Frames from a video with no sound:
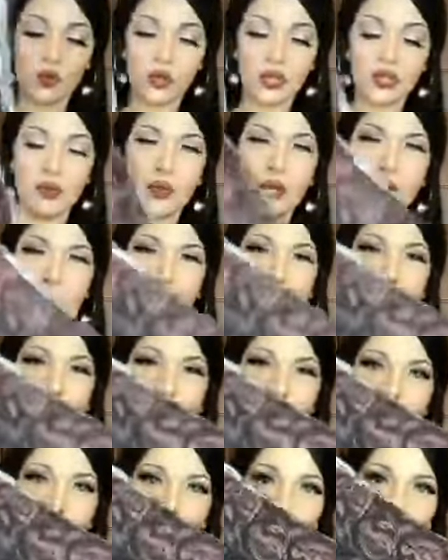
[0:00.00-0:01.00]
দৌড় দিবেন নেওয়ার
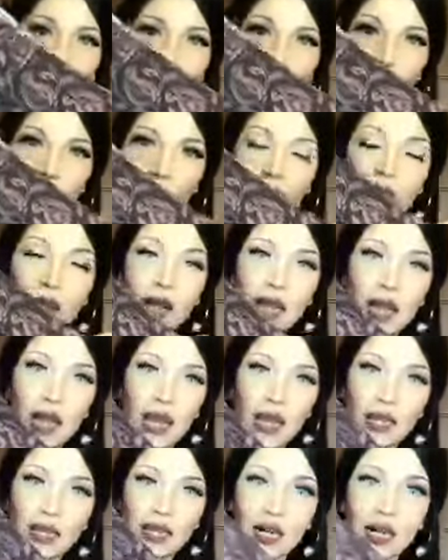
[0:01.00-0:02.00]
জন্য কারণ
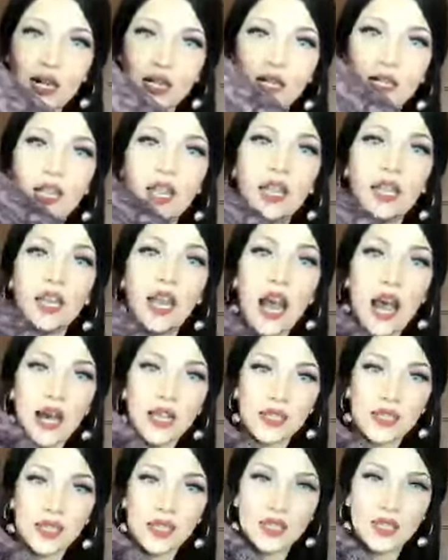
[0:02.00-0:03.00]
এইটার যে
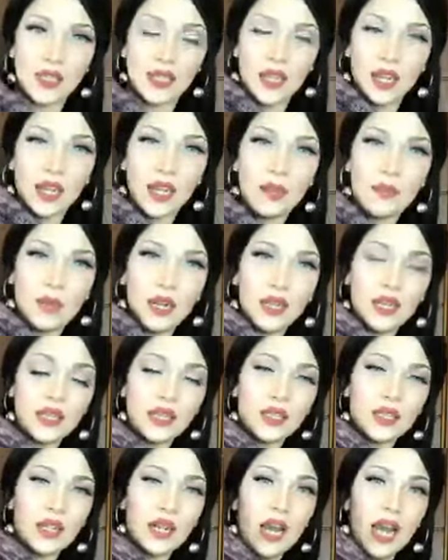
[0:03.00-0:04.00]
কাজ আছে হ্যাঁ মানে
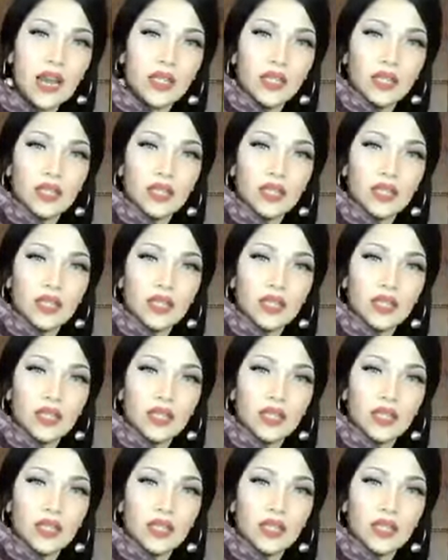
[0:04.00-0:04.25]
এটার যে কাজ